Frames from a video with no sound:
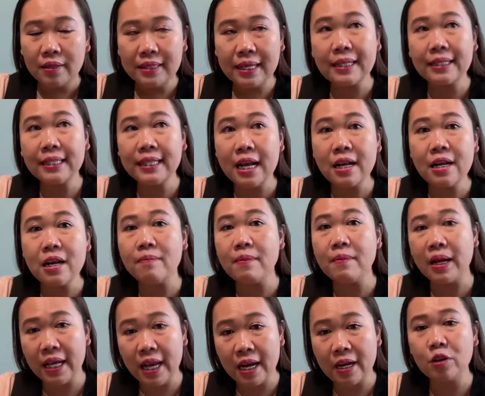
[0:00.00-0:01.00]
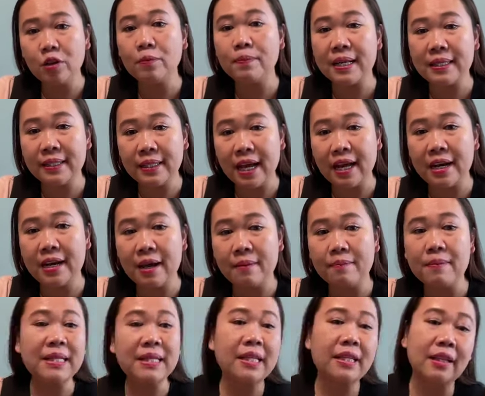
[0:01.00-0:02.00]
Cacian dan makian itu pasti ada,
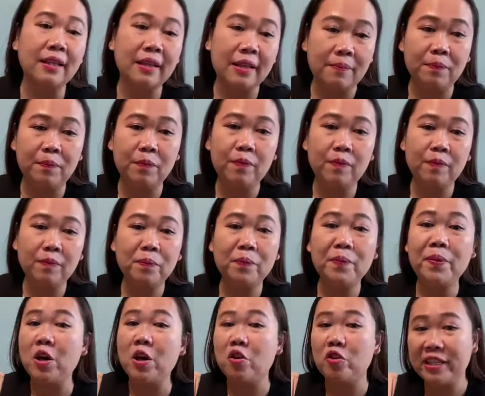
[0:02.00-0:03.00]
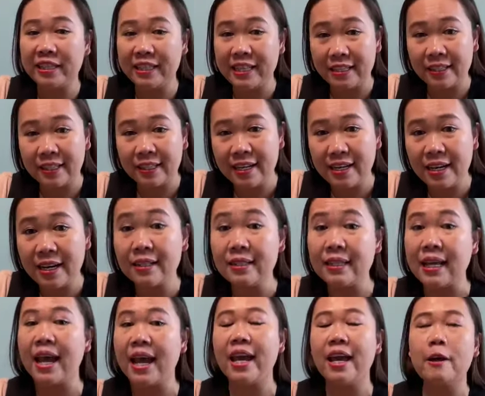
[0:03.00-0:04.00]
masih tetap prioritasnya adalah
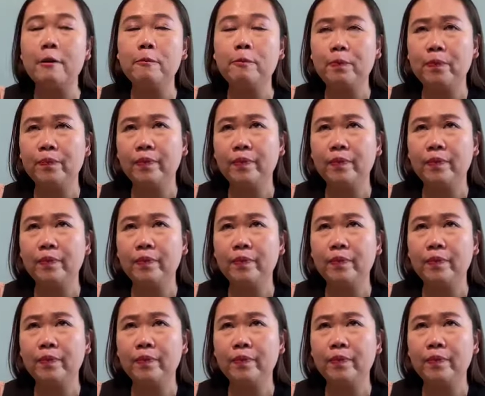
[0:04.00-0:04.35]
saya.